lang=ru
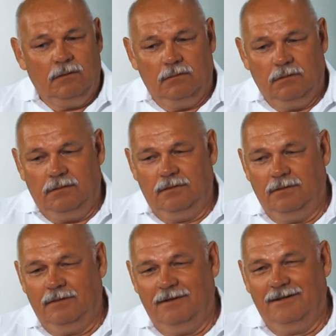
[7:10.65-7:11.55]
Может, вы
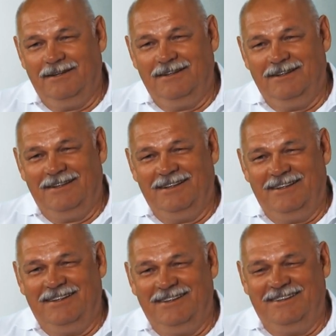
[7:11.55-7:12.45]
играете на
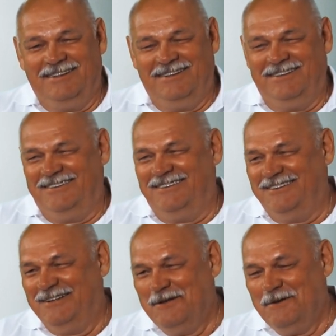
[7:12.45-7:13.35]
гитаре, на
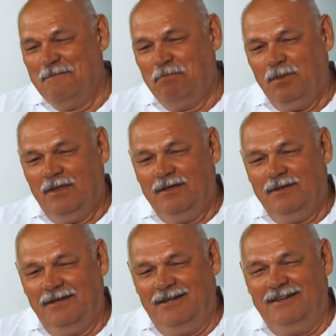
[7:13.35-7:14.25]
фортепиано,
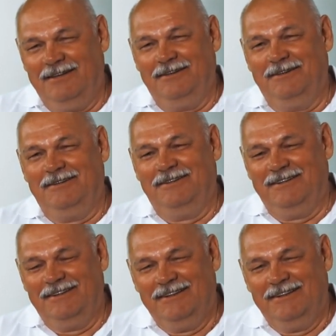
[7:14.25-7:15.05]
читаете стихи?